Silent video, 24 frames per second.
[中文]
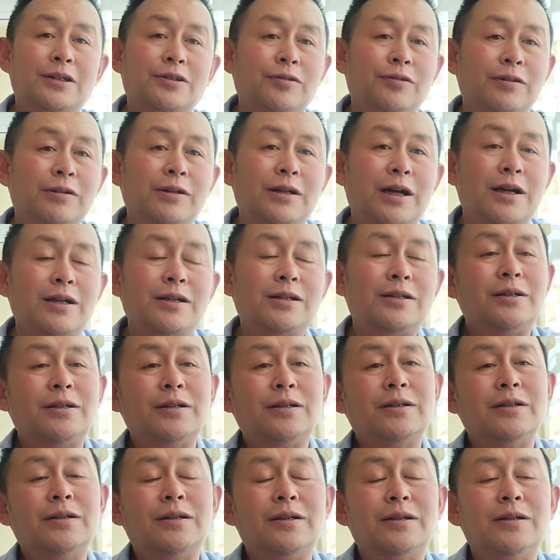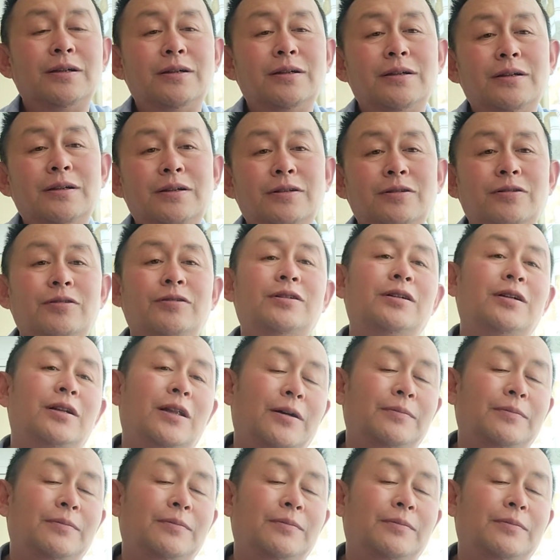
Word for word: 虽然是这个去世